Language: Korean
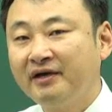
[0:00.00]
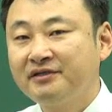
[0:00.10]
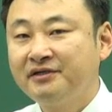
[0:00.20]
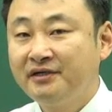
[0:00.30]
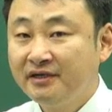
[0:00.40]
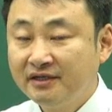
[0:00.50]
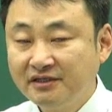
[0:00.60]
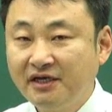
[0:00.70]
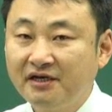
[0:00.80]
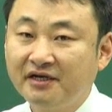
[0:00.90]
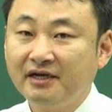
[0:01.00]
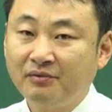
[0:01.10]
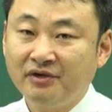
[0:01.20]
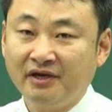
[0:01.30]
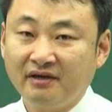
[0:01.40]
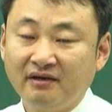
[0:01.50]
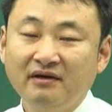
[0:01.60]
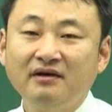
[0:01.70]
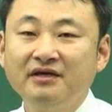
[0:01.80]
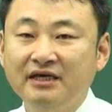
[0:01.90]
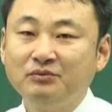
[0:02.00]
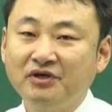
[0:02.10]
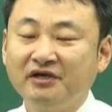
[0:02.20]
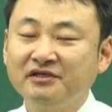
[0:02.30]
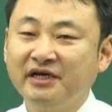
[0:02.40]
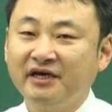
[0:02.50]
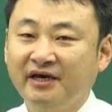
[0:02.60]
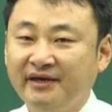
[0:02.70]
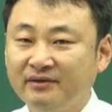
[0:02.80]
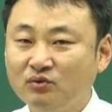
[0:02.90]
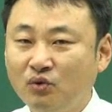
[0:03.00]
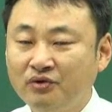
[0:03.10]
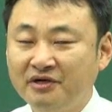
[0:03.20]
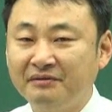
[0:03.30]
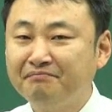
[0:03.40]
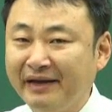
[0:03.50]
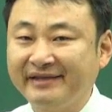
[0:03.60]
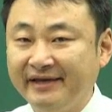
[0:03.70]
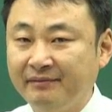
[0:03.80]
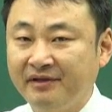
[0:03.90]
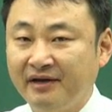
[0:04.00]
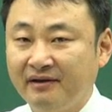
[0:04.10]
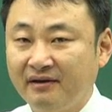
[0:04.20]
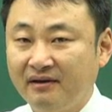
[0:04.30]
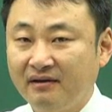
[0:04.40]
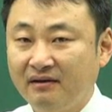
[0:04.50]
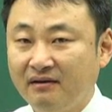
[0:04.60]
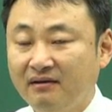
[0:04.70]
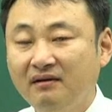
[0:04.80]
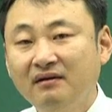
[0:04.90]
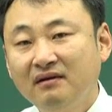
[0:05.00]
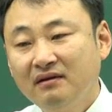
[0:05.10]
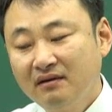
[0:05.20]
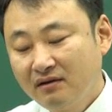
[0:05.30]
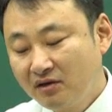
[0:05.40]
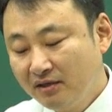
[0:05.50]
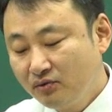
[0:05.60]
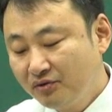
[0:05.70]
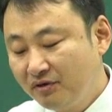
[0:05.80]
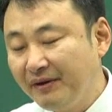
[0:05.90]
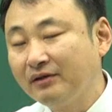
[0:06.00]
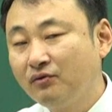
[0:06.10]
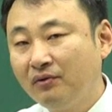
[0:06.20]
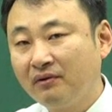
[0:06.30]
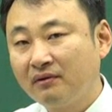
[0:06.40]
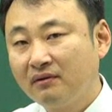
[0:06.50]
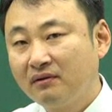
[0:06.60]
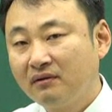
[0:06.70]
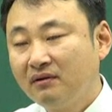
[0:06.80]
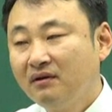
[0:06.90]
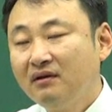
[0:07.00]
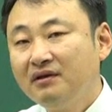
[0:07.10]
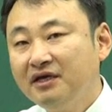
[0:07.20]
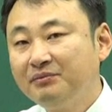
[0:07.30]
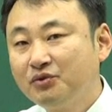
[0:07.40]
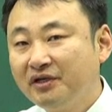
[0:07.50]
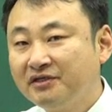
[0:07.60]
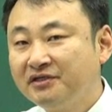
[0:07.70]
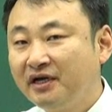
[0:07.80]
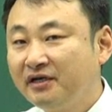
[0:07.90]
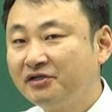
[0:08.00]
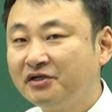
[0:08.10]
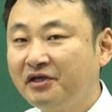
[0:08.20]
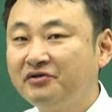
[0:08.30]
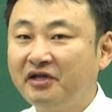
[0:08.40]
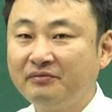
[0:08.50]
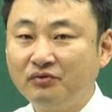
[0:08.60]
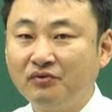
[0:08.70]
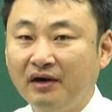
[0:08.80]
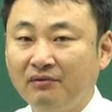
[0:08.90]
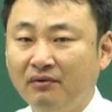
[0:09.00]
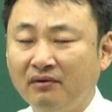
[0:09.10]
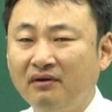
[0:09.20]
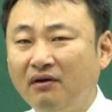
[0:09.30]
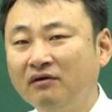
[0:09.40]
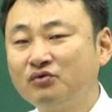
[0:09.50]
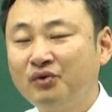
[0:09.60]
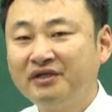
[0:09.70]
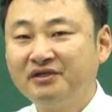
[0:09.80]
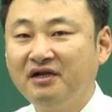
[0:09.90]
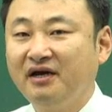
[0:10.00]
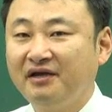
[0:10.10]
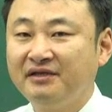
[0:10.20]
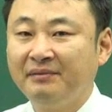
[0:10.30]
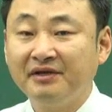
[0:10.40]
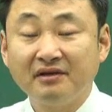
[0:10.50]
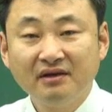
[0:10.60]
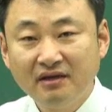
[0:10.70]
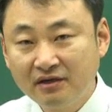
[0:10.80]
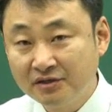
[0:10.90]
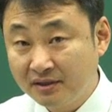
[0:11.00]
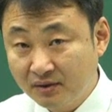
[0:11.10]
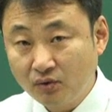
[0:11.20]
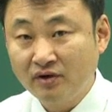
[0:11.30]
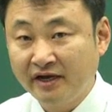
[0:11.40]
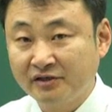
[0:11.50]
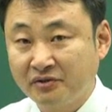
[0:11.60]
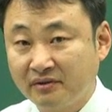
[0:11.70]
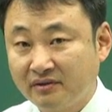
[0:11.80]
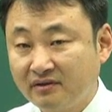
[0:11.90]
계약 등을 체결하다 보니 입주 예정자에게 돈을 받게 됩니다. 그러한 돈을 받고 입주 예순자 결정되었는데 불구하고 엉뚱한 짓을 하게 된다면 이건 곤란하죠.